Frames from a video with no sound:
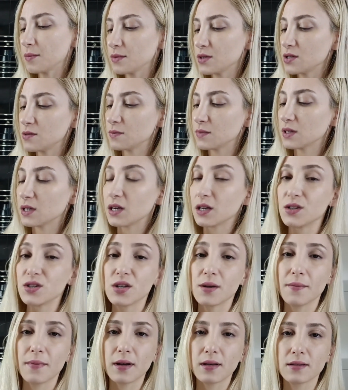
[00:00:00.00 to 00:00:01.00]
Ama şimdi
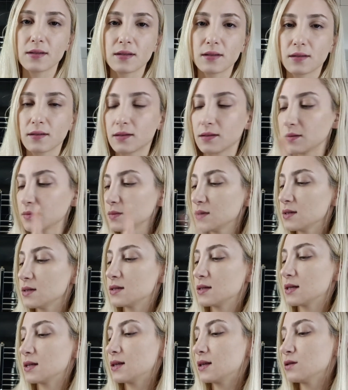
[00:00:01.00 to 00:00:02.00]
kaç emel sıktığımı
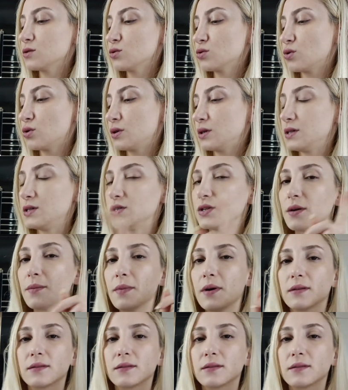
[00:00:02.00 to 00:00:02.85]
size de söyleyeceğim.